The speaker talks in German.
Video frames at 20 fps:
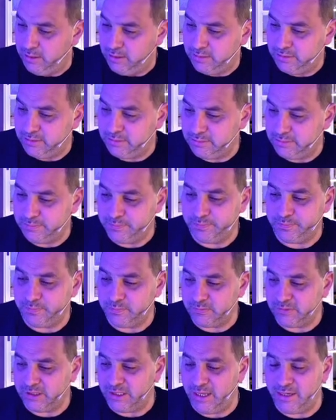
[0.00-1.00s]

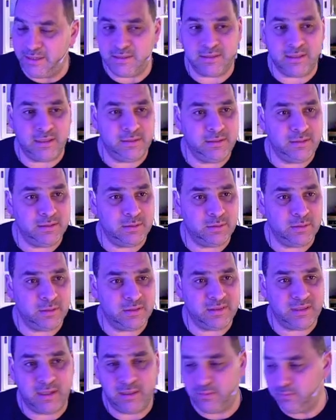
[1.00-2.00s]
Ähm, Kleinigkeit, die ich euch noch
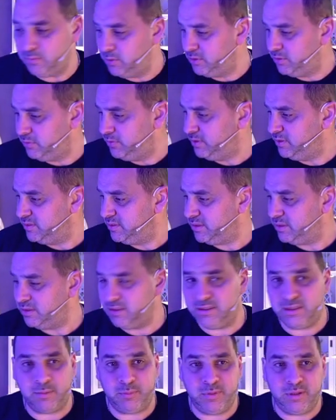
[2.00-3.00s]
zeigen wollte, wie gesagt,
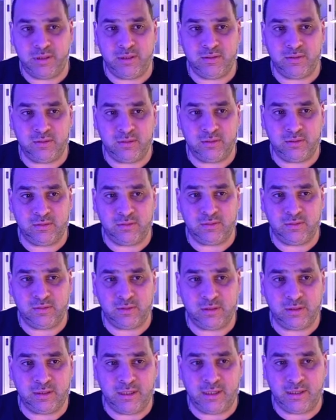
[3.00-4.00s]
ich habe mir hier so ein, so
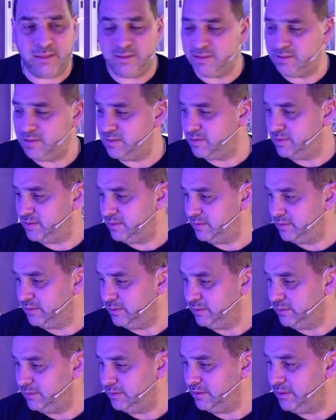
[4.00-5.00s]
ein kleines, äh,
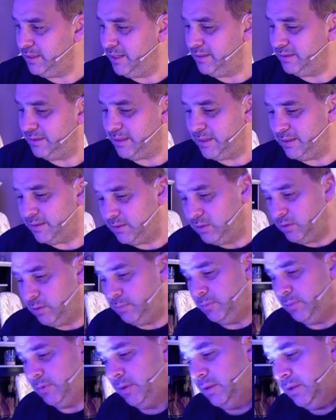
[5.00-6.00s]
einen kleinen Draht genommen.